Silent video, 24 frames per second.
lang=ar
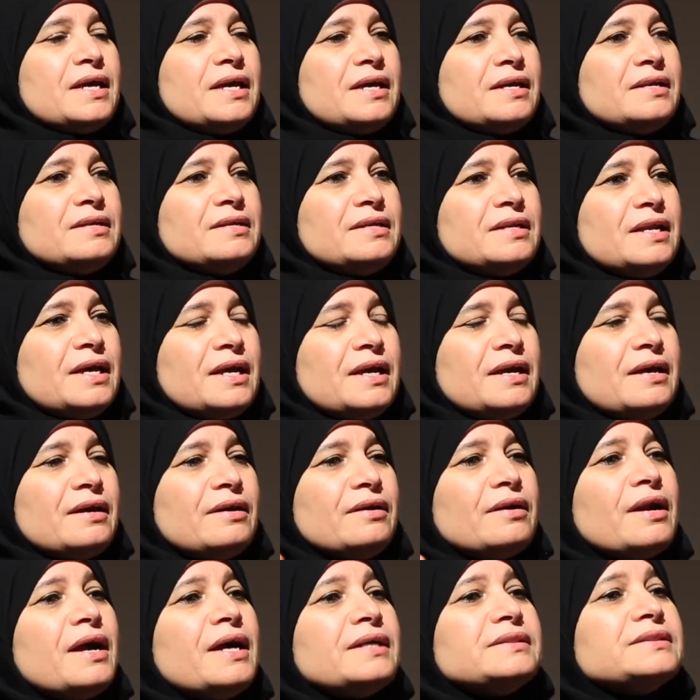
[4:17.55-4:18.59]
ان
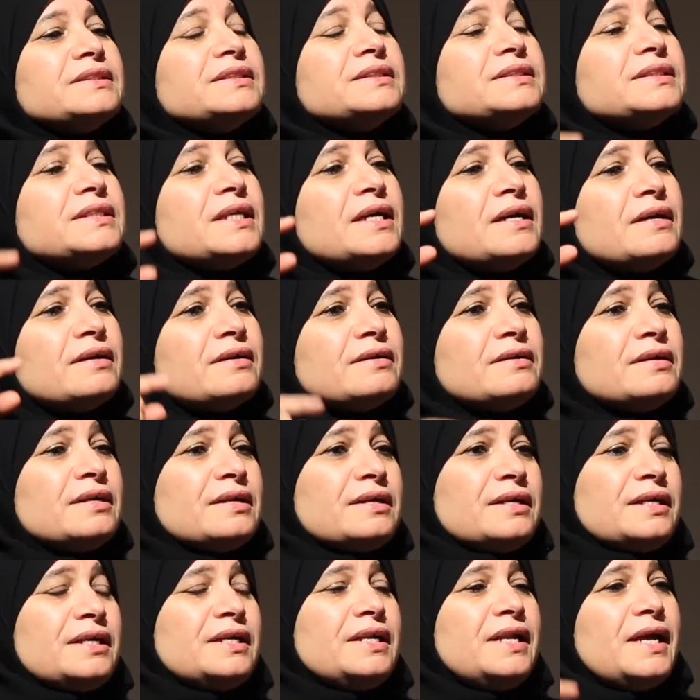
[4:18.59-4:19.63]
راح
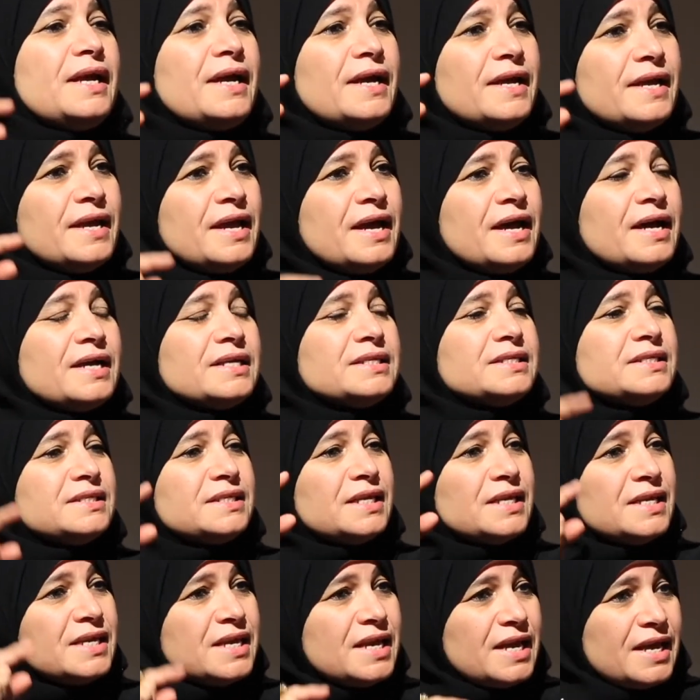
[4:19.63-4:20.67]
تتكرر إيه. الحياه أيه.
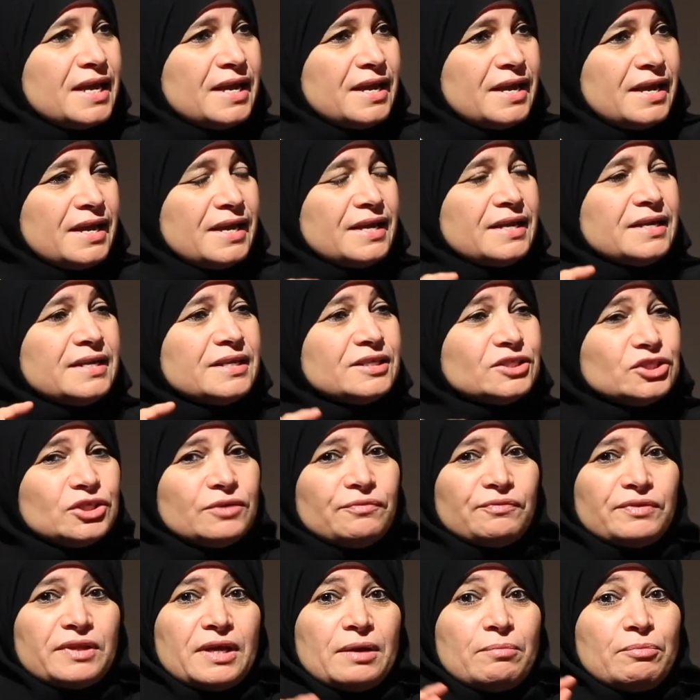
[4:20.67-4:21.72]
السيئه اللي
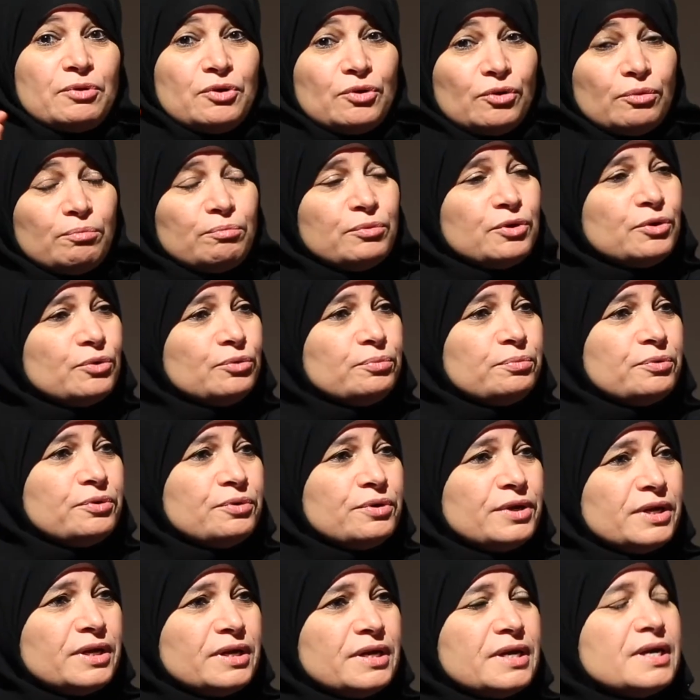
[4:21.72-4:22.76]
شفتها من امي
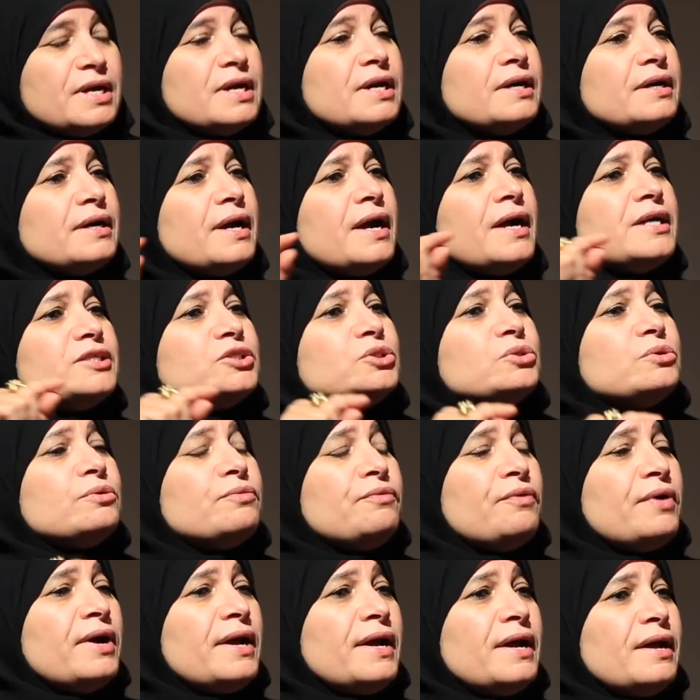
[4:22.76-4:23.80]
وابوي راح
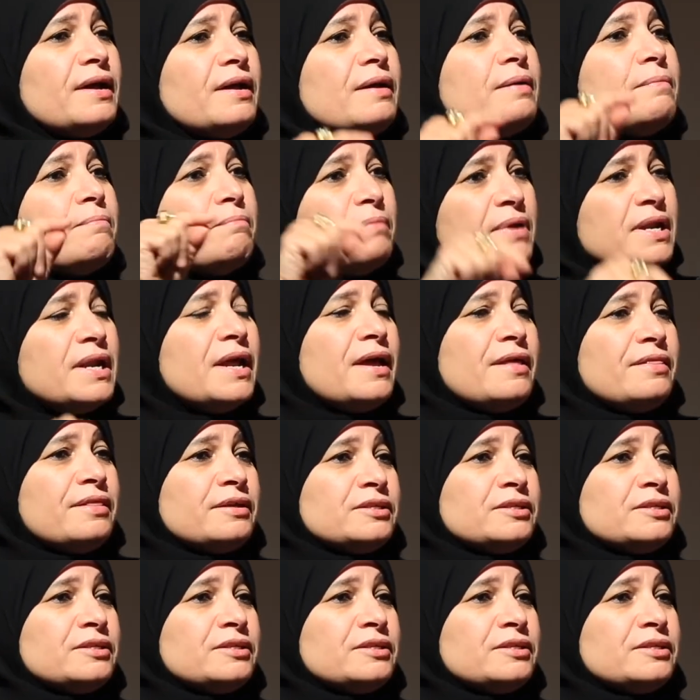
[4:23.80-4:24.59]
اشوفها من هذا